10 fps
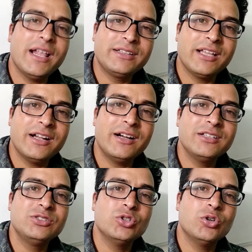
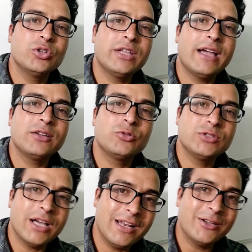मेथड जो होता है
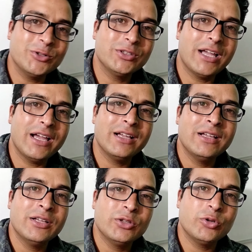कुछ अलग होता है
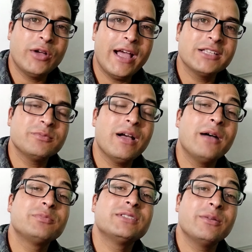तो गैस
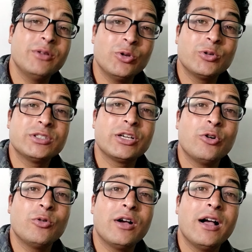मैं आप सभी लोगों से
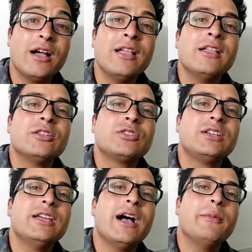कहूंगा
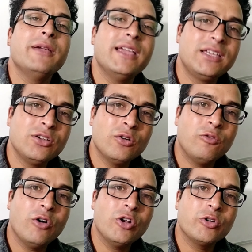कि आप एक ही को
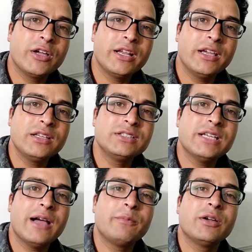फॉलो करें
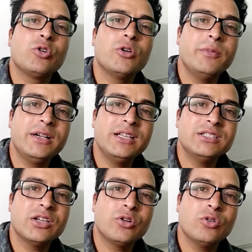चाहे आपके कोई भी
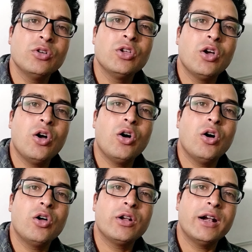टीचर हो
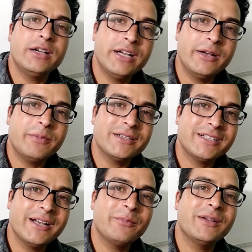और हंड्रेड
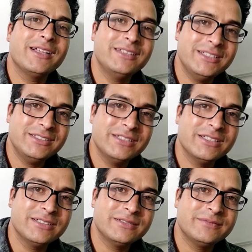परसेंट अपना
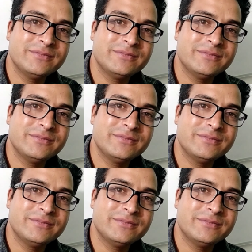दीजिए